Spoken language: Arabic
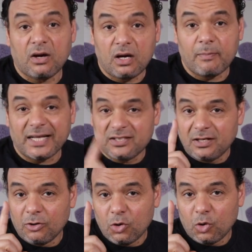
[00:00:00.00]
اه بعد
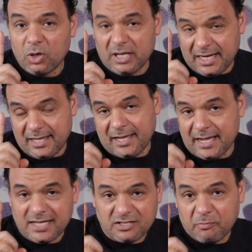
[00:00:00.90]
الهو اللي
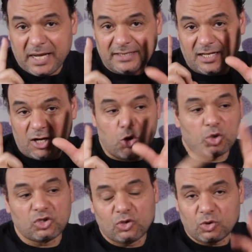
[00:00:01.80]
هي اسف بعد اللي هي
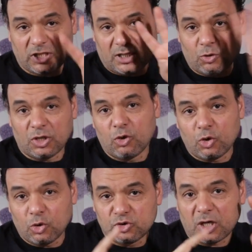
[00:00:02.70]
كورتر نوت احنا قلنا
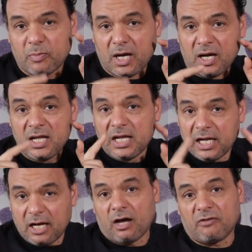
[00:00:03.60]
الهول نوت اربعة
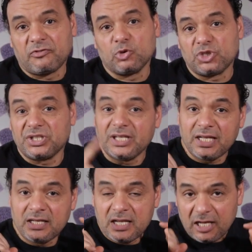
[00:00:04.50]
الهاف نوت
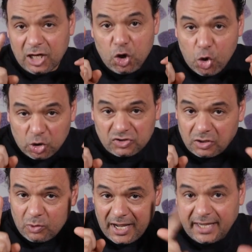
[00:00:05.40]
اتنين
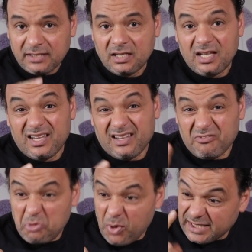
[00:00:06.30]
الكورتر واحد
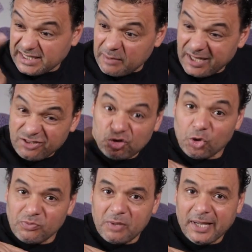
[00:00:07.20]
في واحده كمان
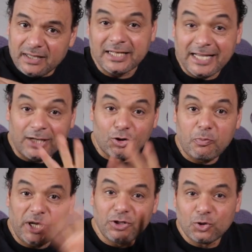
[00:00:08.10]
التمن بقى يعني
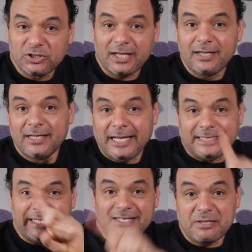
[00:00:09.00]
ربع النوته
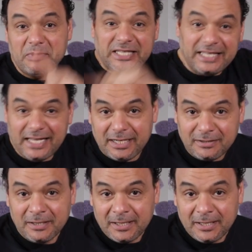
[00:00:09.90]
يتقسم اتنين